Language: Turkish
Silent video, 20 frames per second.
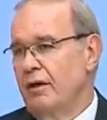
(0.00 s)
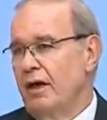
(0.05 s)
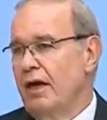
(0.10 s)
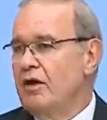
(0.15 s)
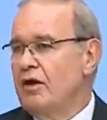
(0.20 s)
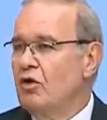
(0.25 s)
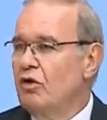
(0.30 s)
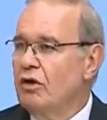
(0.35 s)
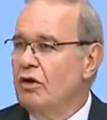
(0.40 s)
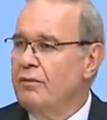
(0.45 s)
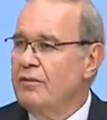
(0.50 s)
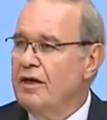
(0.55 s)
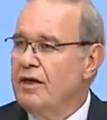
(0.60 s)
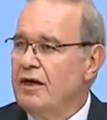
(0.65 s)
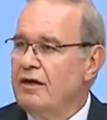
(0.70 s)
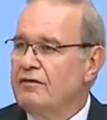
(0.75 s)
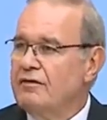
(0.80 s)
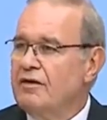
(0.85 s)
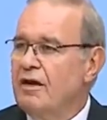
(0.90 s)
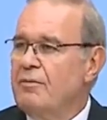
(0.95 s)

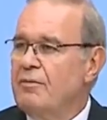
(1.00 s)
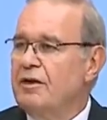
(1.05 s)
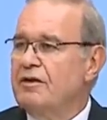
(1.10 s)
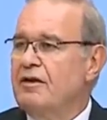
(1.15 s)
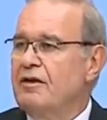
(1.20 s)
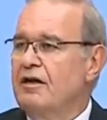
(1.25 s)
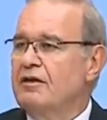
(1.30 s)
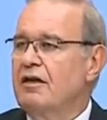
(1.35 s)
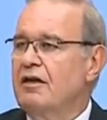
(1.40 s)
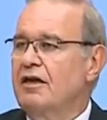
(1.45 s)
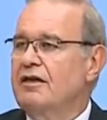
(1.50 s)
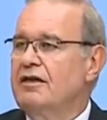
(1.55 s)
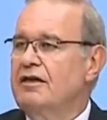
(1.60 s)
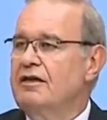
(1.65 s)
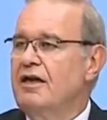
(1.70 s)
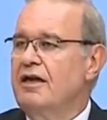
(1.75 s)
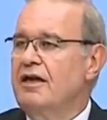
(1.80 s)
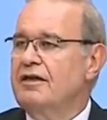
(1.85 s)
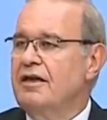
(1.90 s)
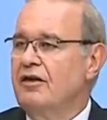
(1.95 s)
Ekonomi tepe taklak
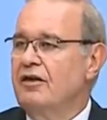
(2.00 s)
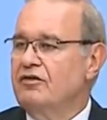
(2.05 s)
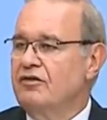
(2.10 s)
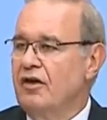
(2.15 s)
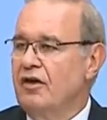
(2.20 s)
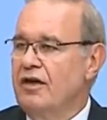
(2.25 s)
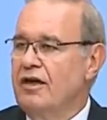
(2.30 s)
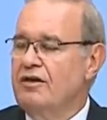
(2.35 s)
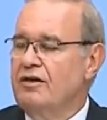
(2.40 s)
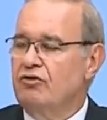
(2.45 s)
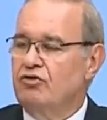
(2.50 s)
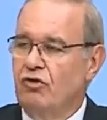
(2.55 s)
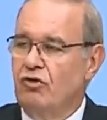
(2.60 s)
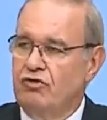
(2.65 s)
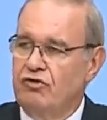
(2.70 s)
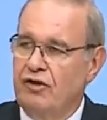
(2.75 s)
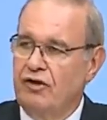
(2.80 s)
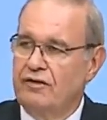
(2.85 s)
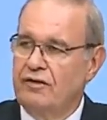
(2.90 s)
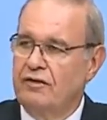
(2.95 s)
giderken sarayın
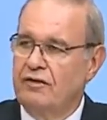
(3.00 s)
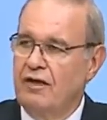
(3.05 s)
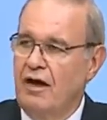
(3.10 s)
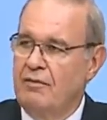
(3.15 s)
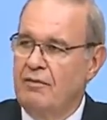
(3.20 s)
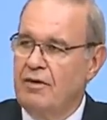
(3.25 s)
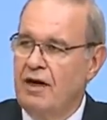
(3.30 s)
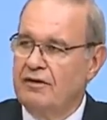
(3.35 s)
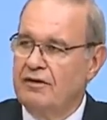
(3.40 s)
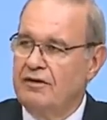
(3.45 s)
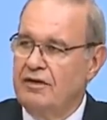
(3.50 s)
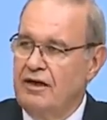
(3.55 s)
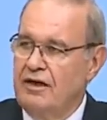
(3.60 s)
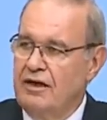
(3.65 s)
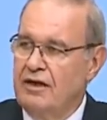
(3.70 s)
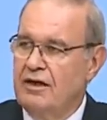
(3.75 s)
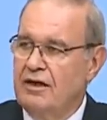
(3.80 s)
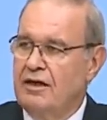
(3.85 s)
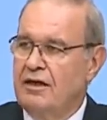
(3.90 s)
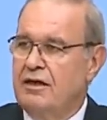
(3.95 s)
sosyete damadı
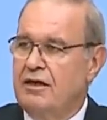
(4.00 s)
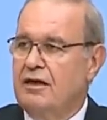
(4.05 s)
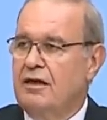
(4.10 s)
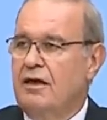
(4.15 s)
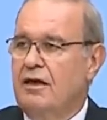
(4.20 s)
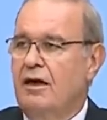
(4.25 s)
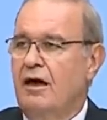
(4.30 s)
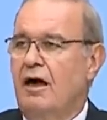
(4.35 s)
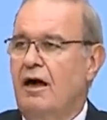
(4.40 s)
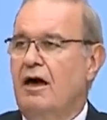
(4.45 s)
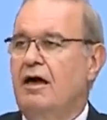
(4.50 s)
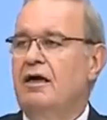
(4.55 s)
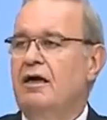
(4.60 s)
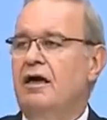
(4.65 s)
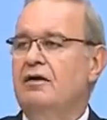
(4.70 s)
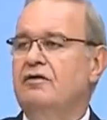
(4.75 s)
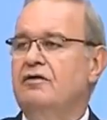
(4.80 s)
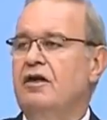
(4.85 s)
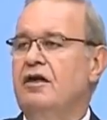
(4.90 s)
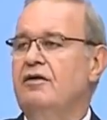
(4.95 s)

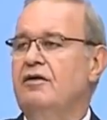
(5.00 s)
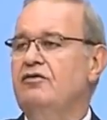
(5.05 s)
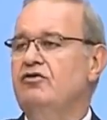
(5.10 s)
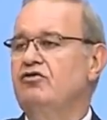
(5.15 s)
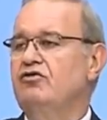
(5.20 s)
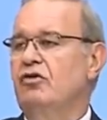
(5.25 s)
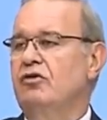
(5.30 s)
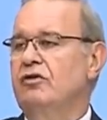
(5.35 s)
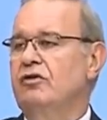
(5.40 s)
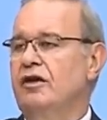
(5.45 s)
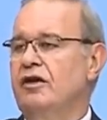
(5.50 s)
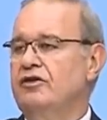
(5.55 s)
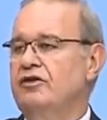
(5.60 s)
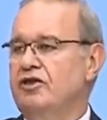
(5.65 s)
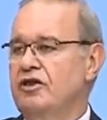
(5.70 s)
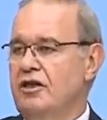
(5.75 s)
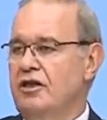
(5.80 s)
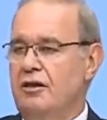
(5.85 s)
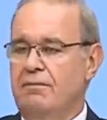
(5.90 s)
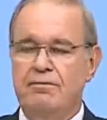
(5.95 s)
hala televizyonlara
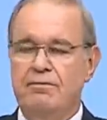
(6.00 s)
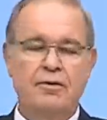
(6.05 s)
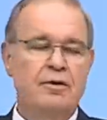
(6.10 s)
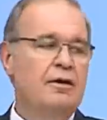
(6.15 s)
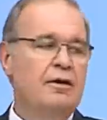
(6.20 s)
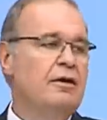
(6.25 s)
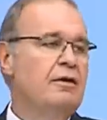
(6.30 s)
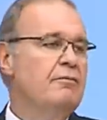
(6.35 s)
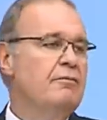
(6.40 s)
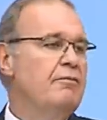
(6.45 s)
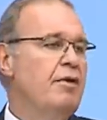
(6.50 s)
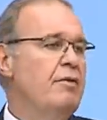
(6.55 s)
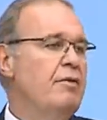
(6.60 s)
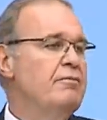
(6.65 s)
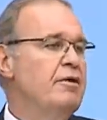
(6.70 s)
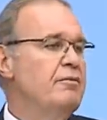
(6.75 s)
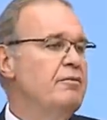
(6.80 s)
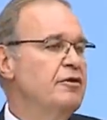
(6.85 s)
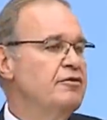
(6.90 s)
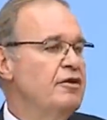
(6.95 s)
çıkıp
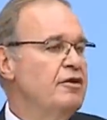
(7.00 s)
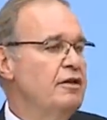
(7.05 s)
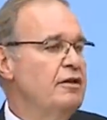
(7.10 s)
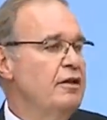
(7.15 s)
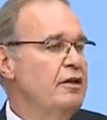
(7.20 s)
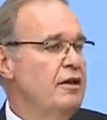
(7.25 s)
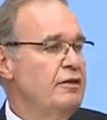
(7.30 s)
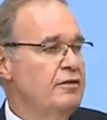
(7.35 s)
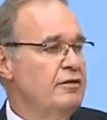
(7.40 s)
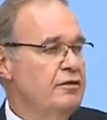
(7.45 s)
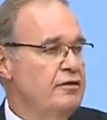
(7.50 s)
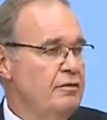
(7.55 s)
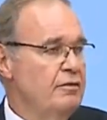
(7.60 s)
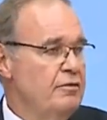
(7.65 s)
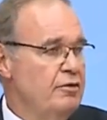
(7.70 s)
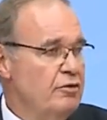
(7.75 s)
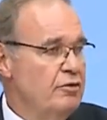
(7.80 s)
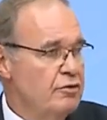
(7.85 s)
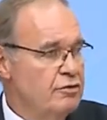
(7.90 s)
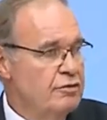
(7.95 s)
pembe masallar
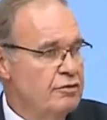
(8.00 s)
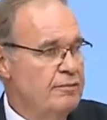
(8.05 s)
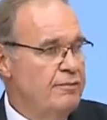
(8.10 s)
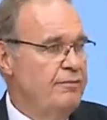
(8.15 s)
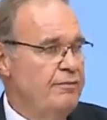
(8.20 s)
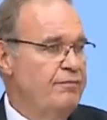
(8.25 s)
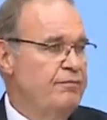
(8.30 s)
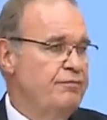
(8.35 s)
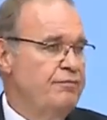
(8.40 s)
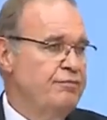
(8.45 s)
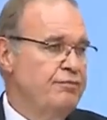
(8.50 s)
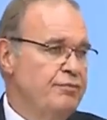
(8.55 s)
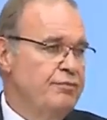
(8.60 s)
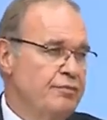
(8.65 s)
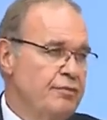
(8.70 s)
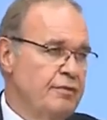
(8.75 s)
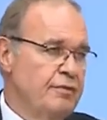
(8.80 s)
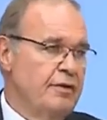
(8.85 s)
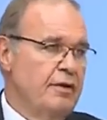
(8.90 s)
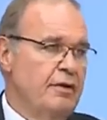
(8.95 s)
anlatabiliyor.
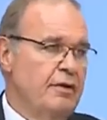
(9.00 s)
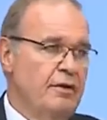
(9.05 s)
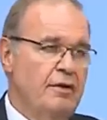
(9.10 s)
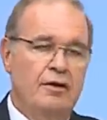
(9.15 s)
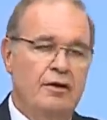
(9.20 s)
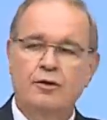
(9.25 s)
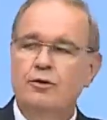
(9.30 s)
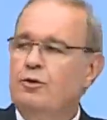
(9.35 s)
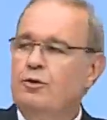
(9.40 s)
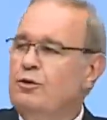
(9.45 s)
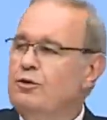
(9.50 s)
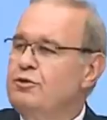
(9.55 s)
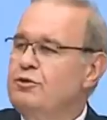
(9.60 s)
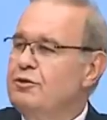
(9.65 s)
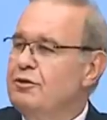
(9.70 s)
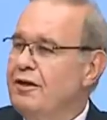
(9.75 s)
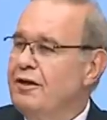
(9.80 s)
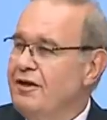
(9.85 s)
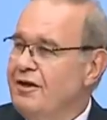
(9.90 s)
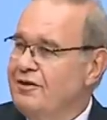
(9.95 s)

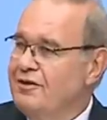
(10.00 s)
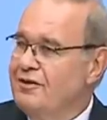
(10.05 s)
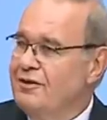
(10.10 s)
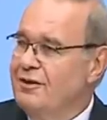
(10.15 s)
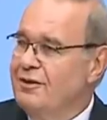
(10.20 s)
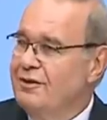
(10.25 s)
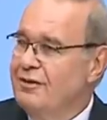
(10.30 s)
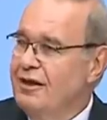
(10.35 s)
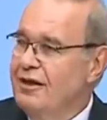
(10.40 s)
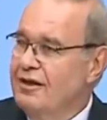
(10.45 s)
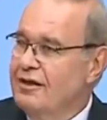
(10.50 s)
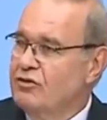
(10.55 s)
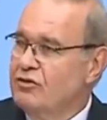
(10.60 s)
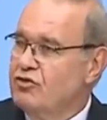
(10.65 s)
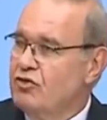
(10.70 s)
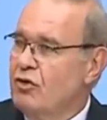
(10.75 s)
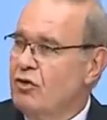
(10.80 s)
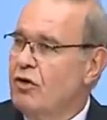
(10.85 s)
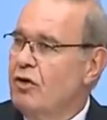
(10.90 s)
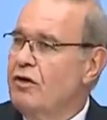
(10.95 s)
Gülücükler eşliğinde
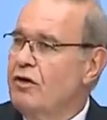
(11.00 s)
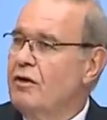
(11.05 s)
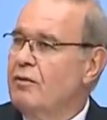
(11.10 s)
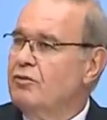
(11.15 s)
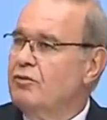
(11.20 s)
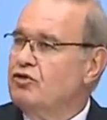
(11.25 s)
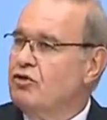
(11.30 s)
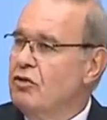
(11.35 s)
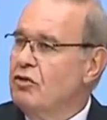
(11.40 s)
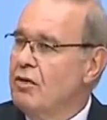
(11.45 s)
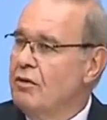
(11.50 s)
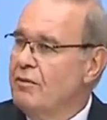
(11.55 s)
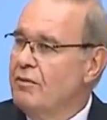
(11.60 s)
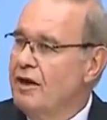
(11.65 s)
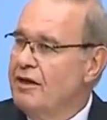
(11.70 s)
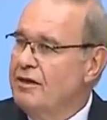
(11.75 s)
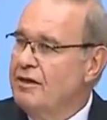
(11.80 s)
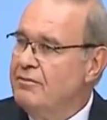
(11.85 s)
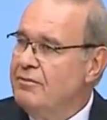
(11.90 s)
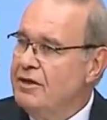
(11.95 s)
çokol,
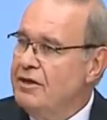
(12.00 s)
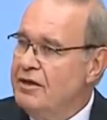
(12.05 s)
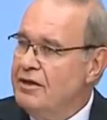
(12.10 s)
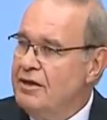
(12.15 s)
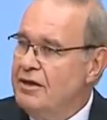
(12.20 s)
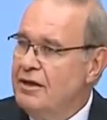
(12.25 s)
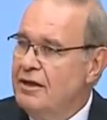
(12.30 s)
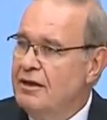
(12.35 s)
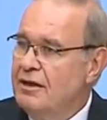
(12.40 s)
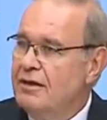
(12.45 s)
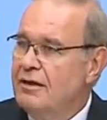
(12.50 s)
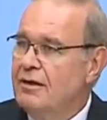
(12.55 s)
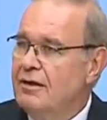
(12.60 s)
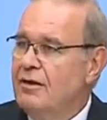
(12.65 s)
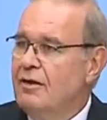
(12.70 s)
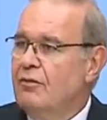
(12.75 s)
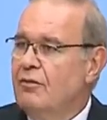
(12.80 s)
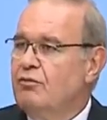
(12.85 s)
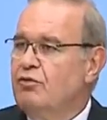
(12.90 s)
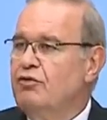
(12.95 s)
çokomelli mi iyi,
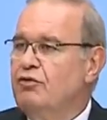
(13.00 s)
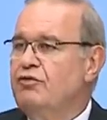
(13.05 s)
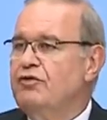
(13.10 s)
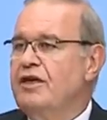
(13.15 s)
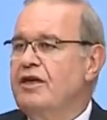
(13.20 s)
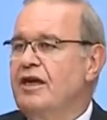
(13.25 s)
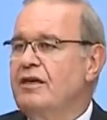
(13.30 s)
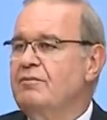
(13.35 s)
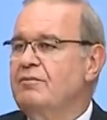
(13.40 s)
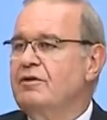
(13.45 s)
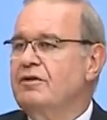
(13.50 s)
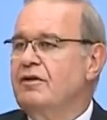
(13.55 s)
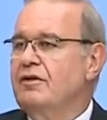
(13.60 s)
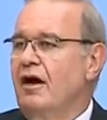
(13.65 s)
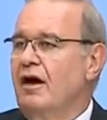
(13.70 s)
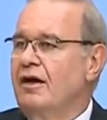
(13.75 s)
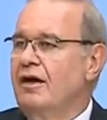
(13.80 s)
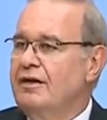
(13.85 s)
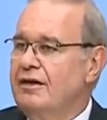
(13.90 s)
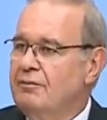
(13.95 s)
puf kek mi
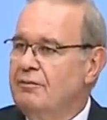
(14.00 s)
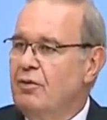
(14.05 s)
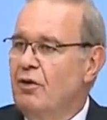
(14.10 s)
daha iyi